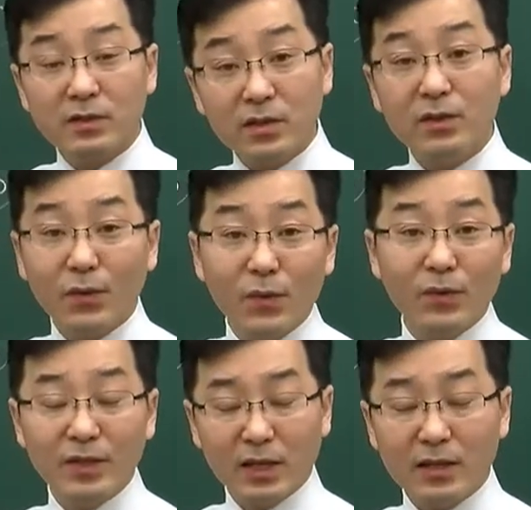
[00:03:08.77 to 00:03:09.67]

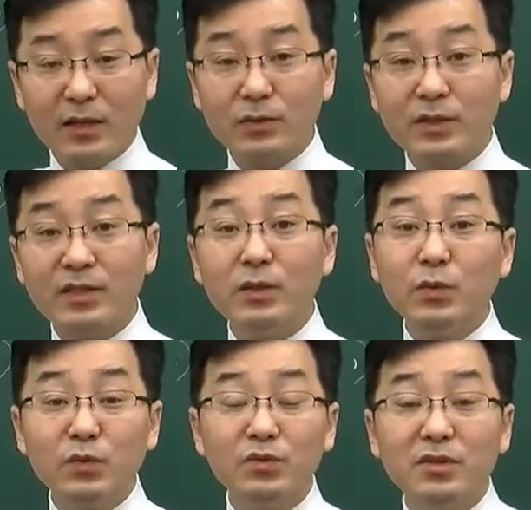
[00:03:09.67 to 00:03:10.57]
CO고 이산화탄소가
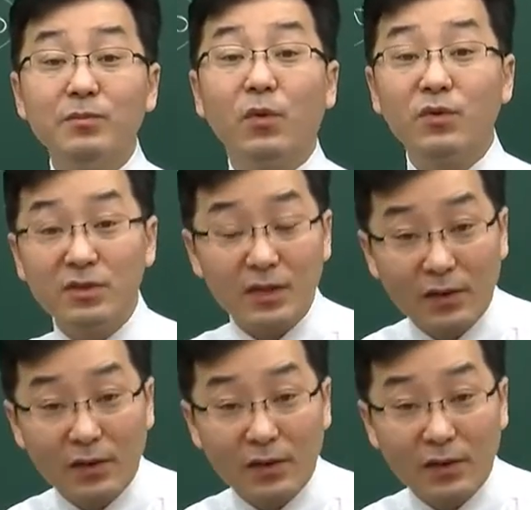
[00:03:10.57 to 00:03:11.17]
CO2인지를 모르는